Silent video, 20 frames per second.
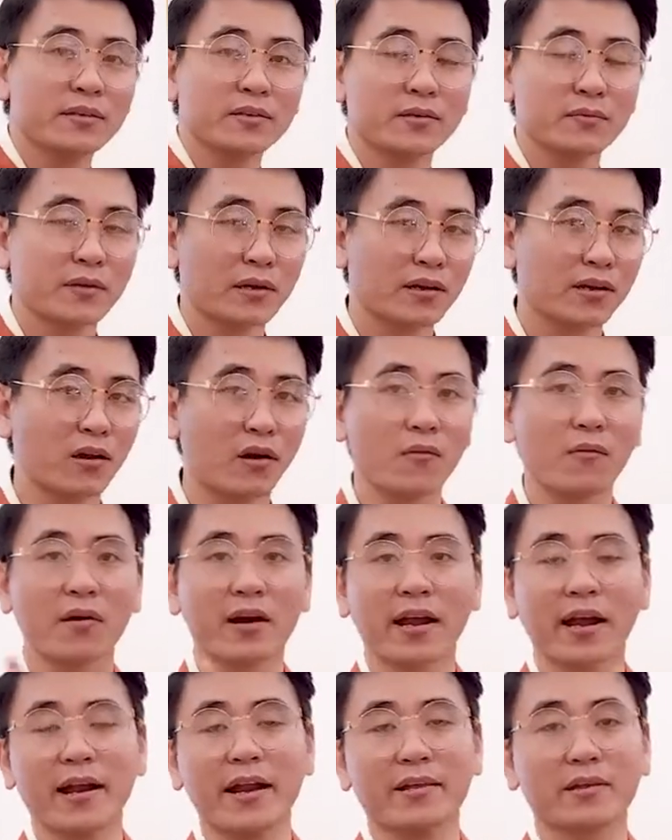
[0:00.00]
chúng ta coi một
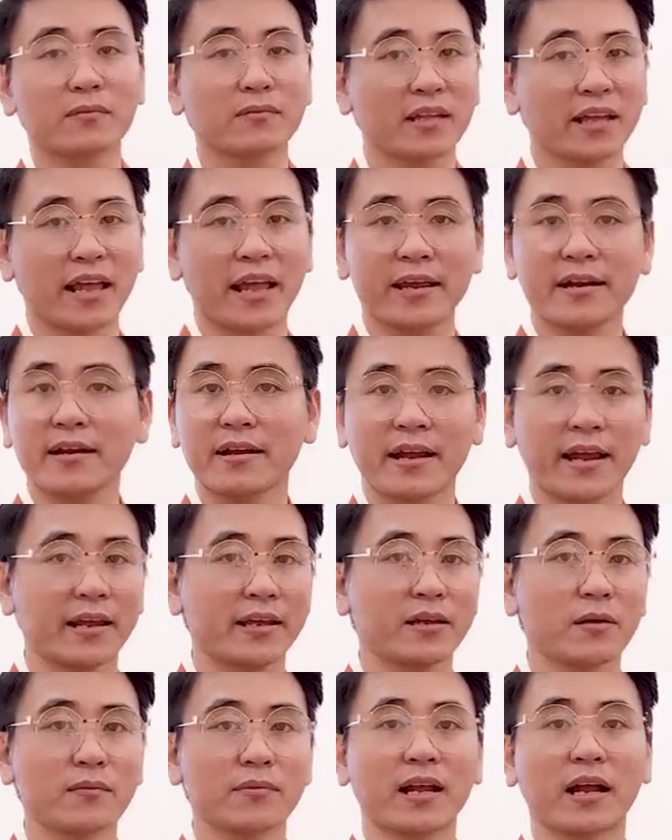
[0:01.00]
cái là chúng ta thấy là ngay
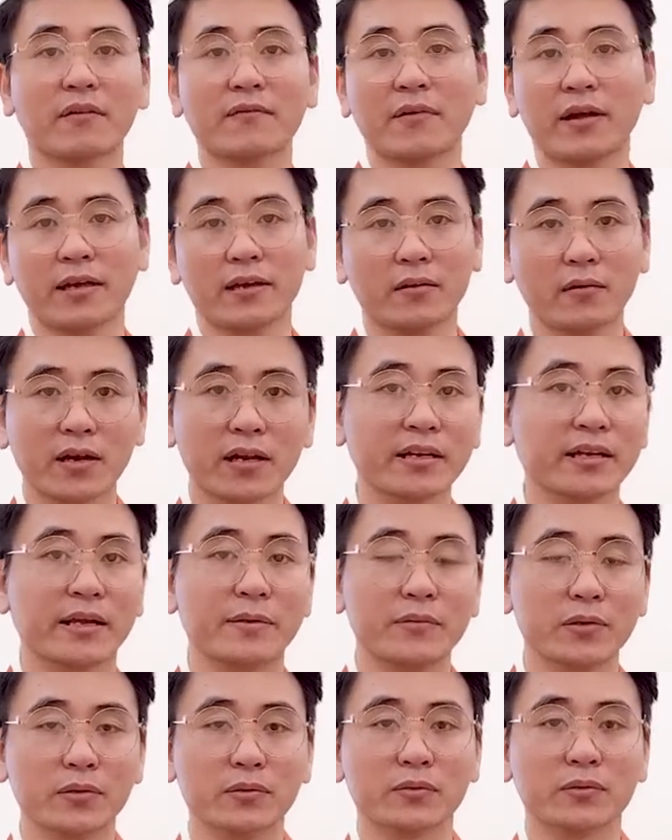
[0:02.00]
không cần phải có kinh
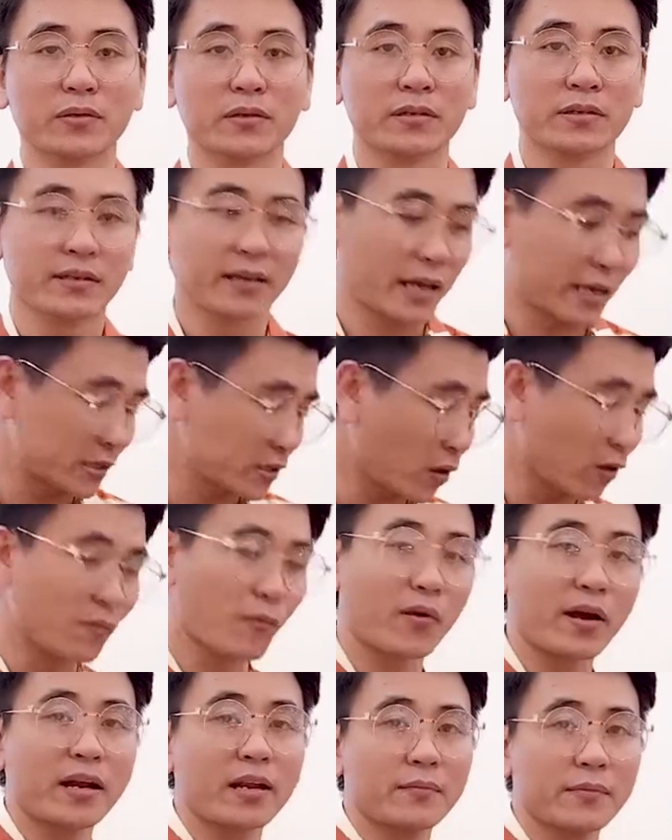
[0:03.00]
nghiệm luôn mình soi
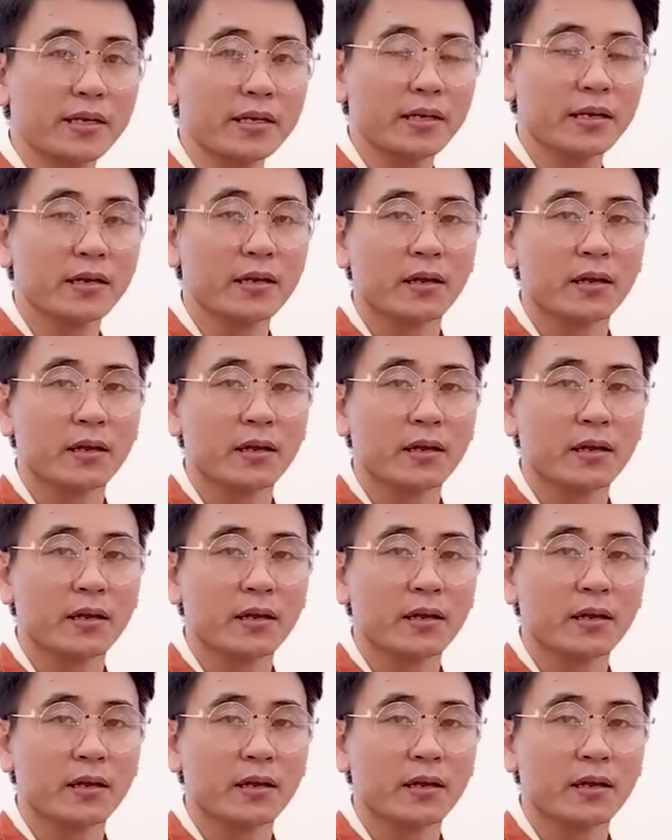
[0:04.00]
một cái là biết